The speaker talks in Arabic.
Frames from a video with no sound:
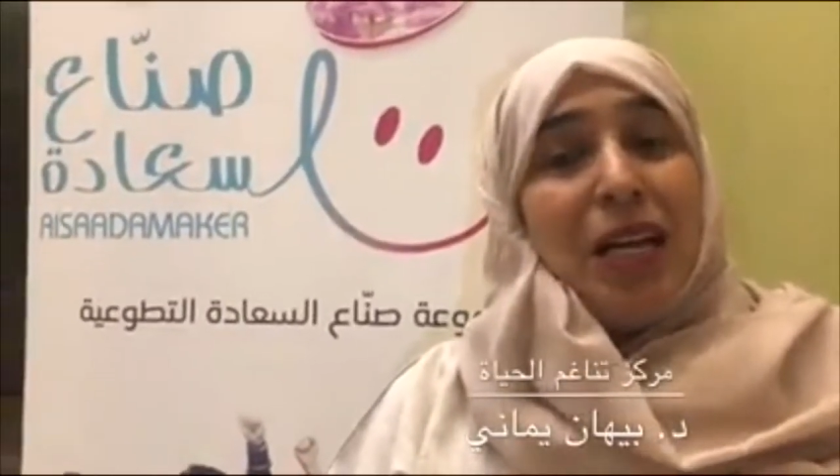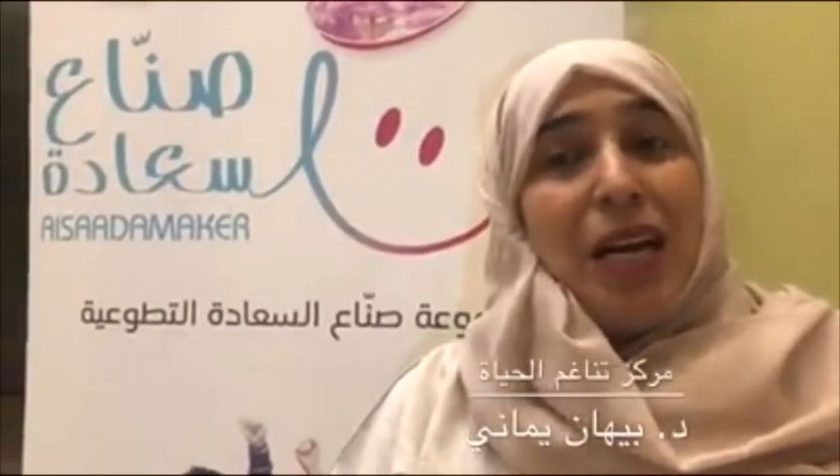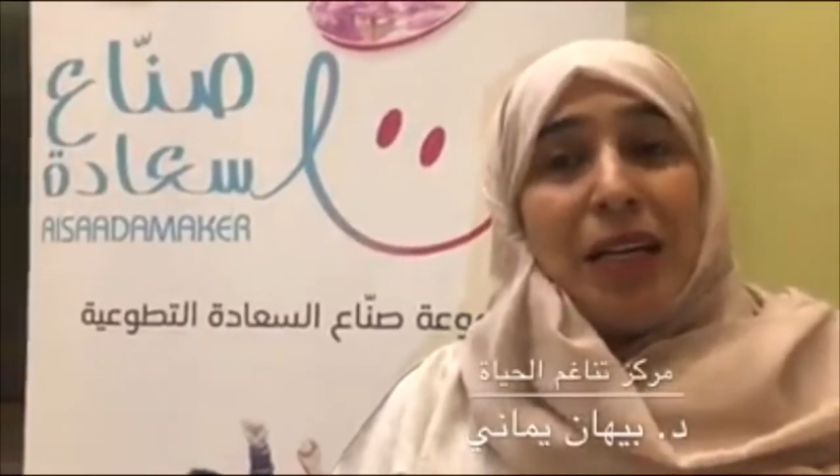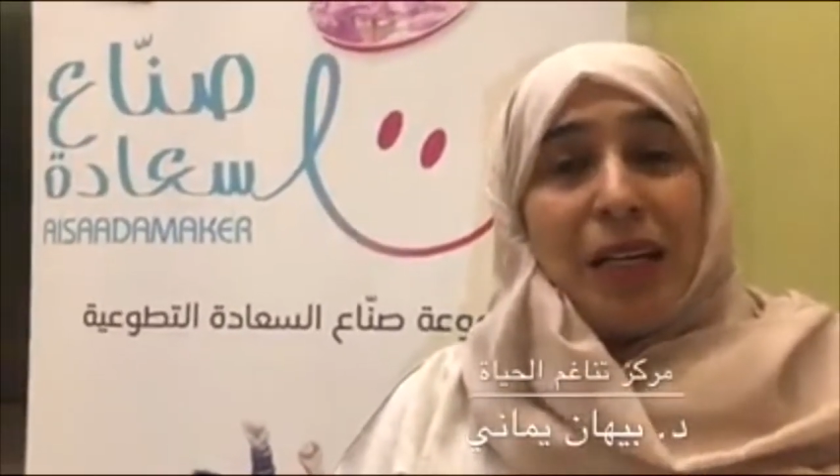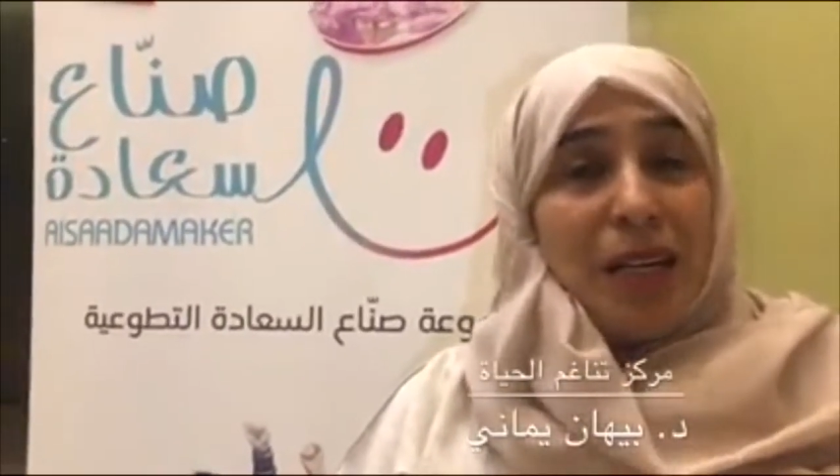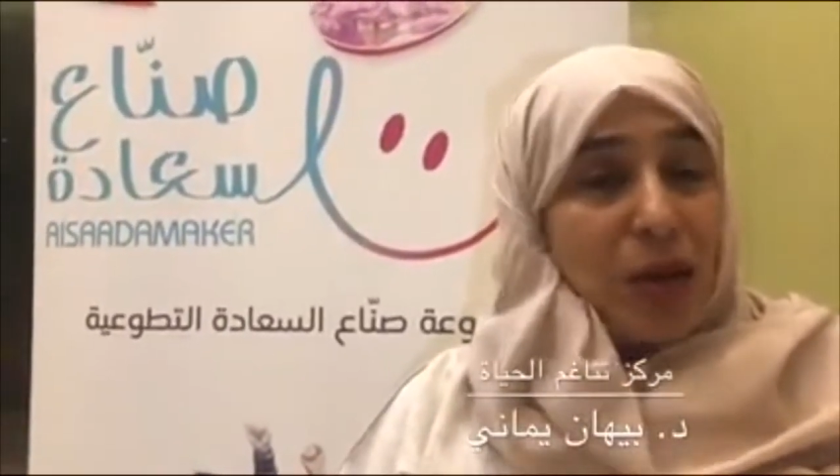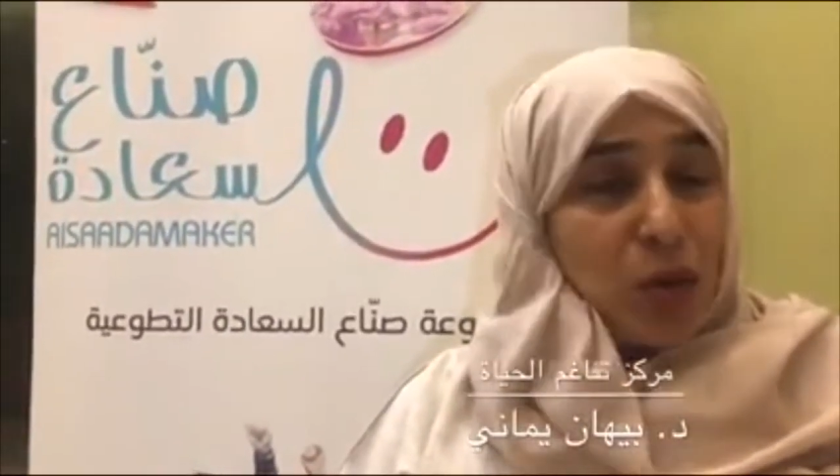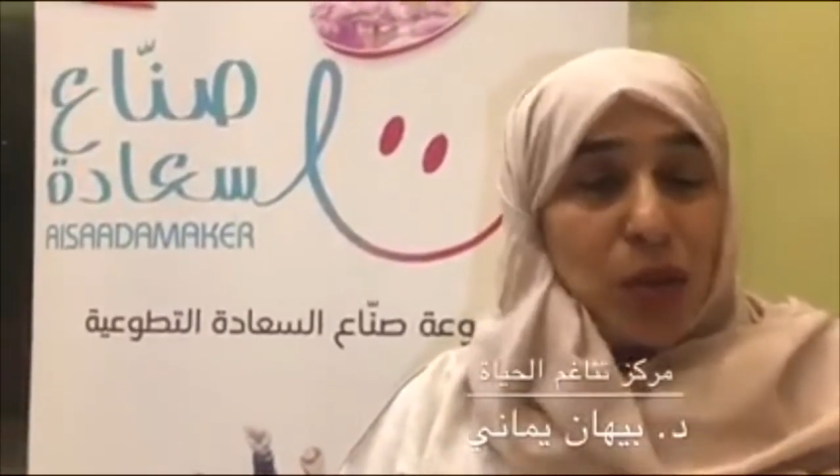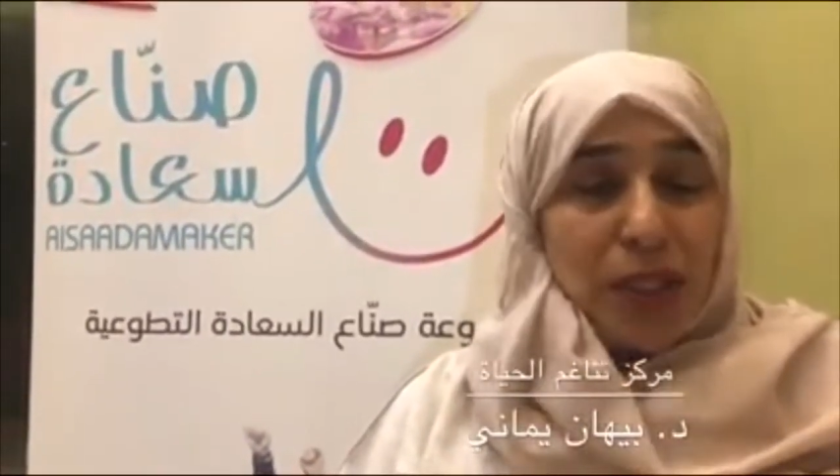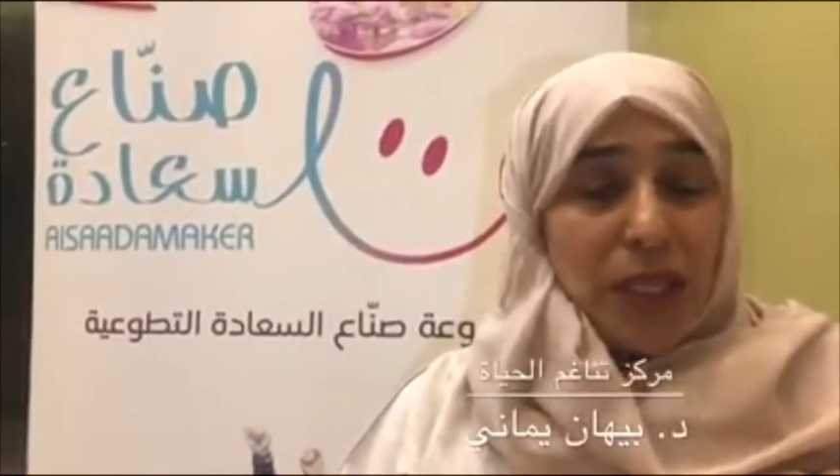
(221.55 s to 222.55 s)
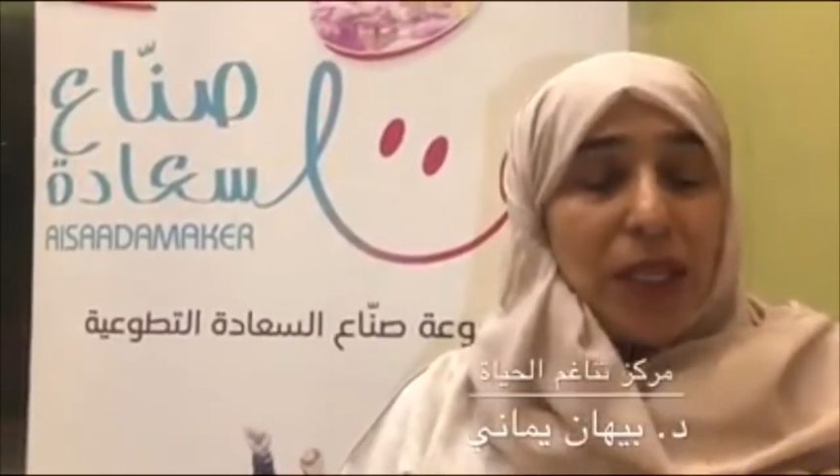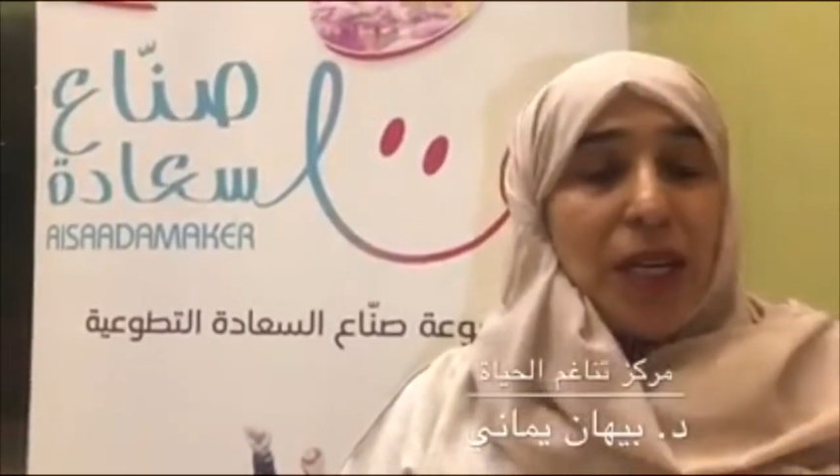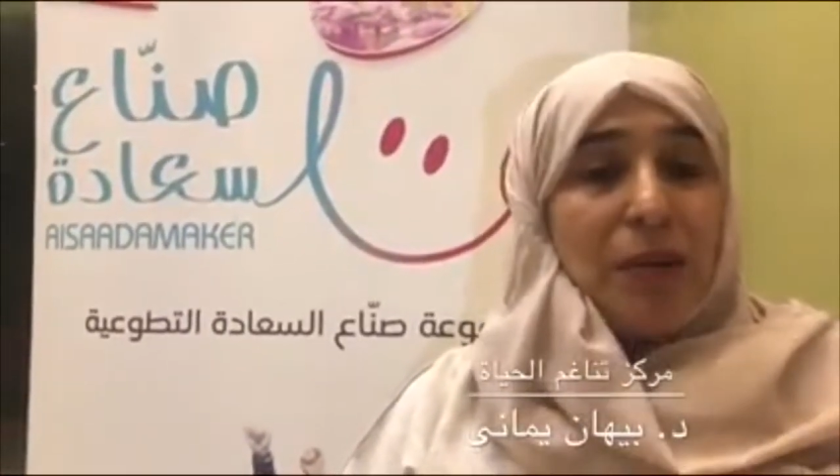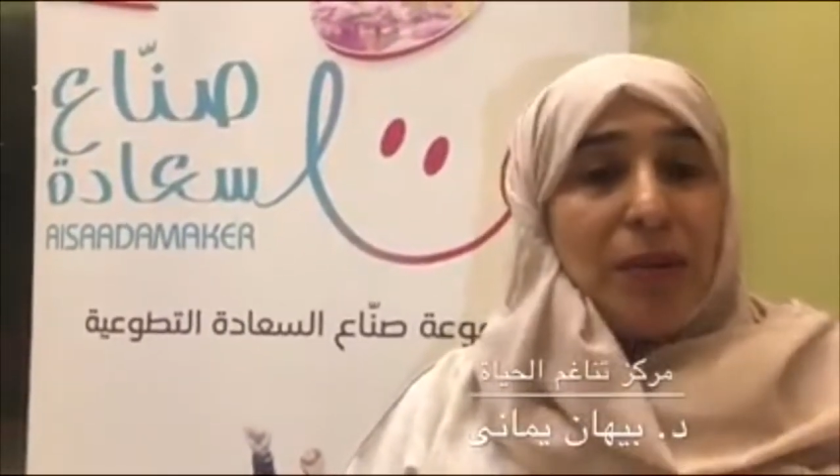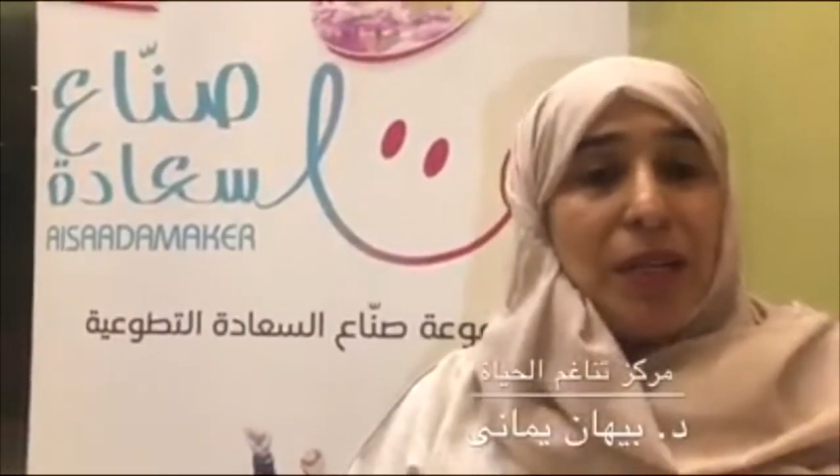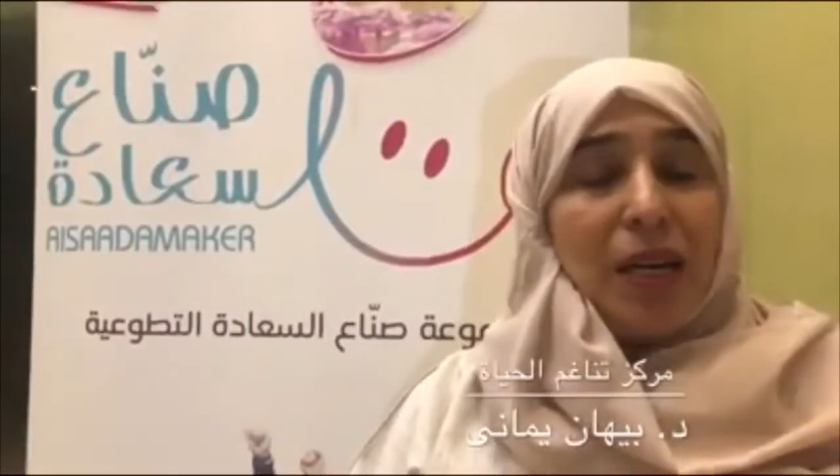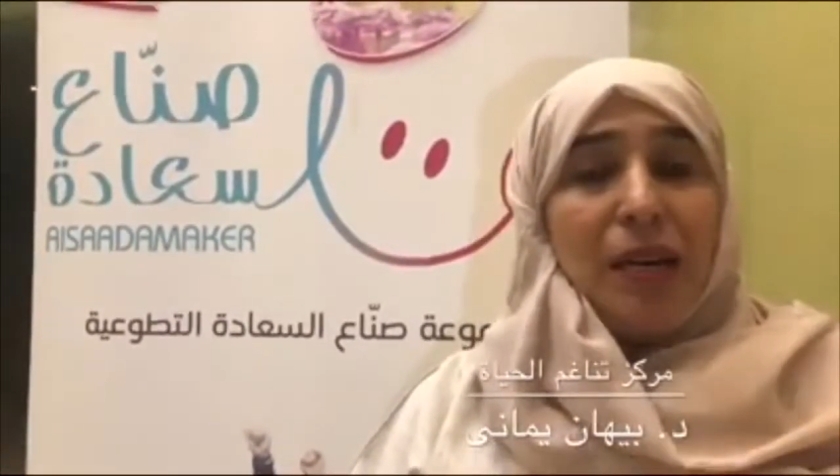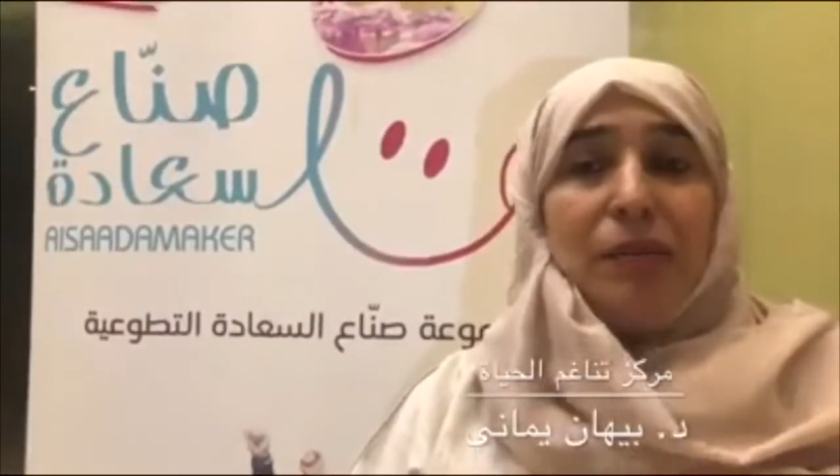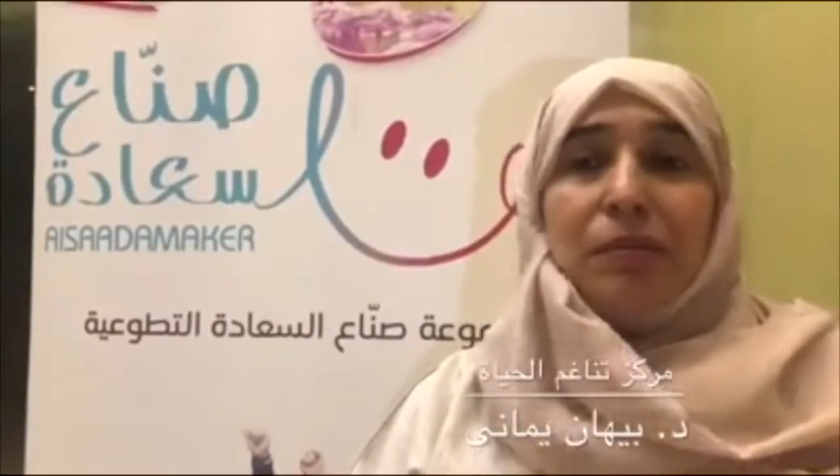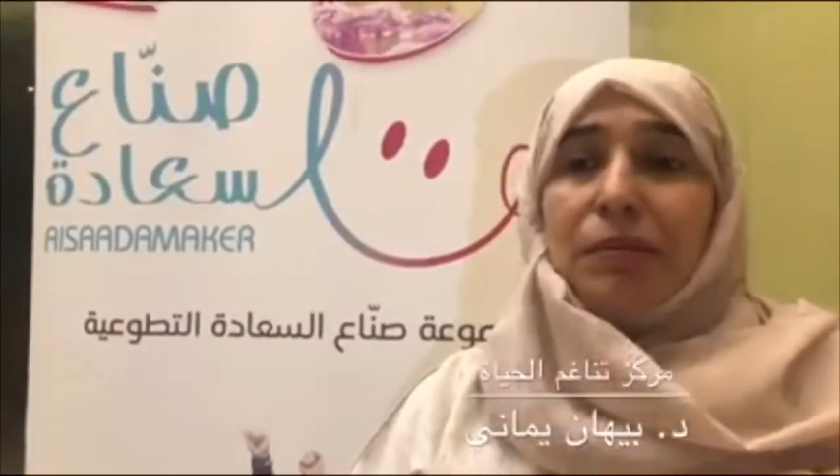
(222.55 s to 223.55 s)
لكن لا قوه الا
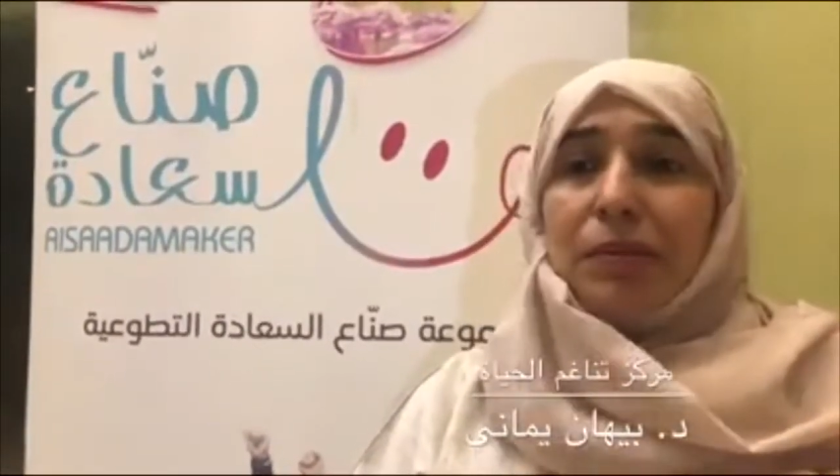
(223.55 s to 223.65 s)
بالله